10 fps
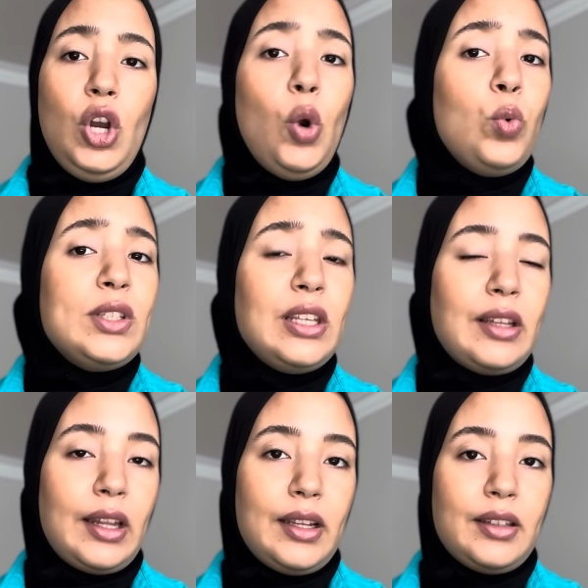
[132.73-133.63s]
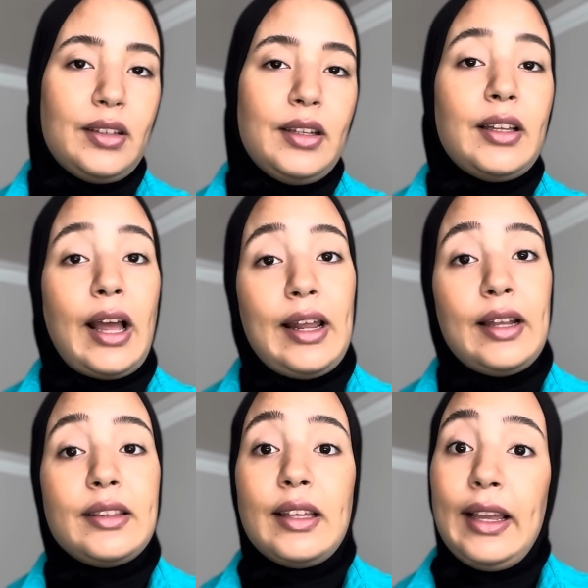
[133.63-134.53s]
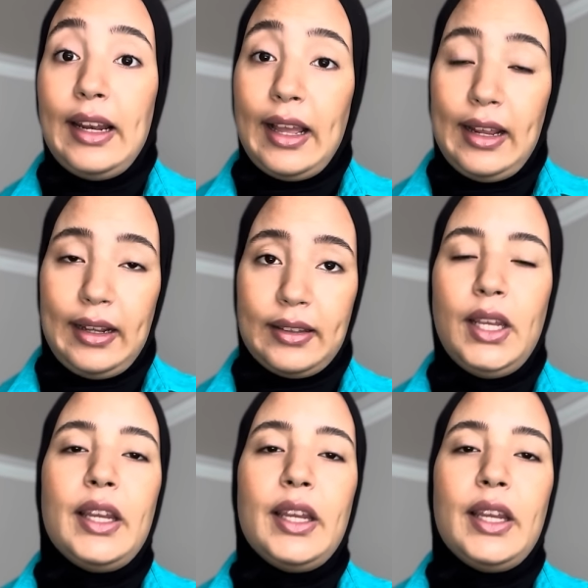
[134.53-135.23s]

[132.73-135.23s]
ونزيد نغلط غلط على غلط